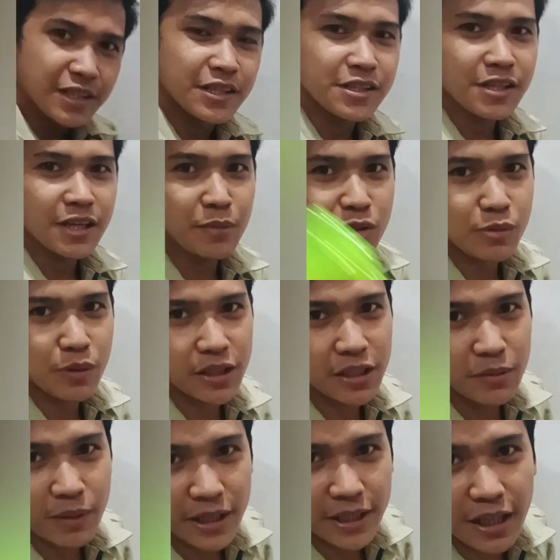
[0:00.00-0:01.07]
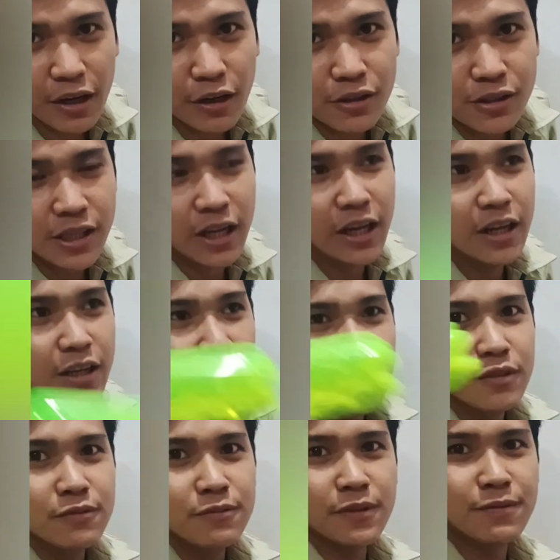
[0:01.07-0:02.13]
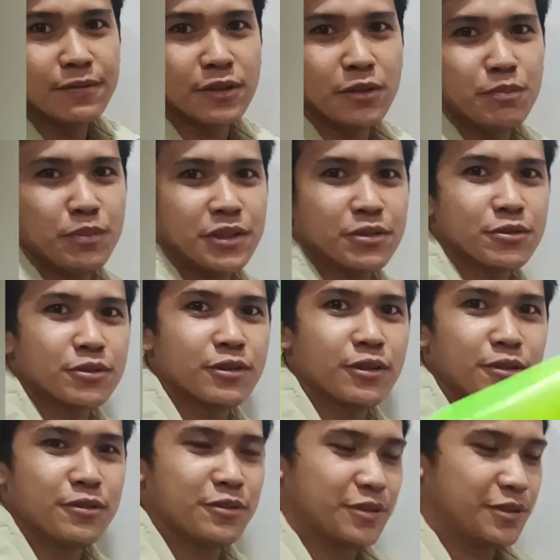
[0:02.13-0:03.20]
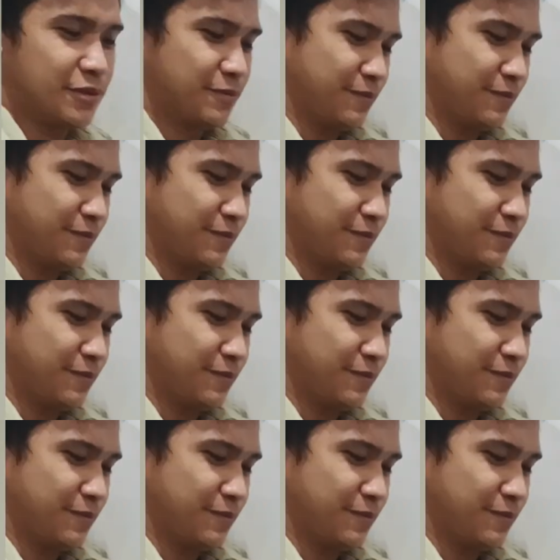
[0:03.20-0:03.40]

Kinsay maswerte makadaog sa 50 pesos load.